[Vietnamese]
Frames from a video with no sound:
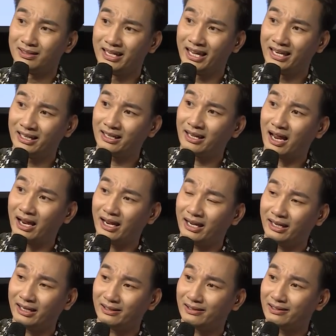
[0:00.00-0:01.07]
Nhìn
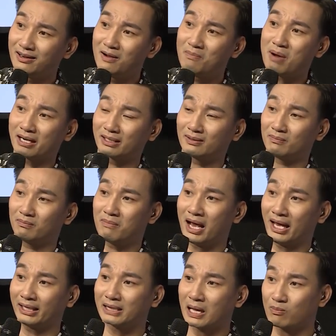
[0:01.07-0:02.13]
cái gương mặt mái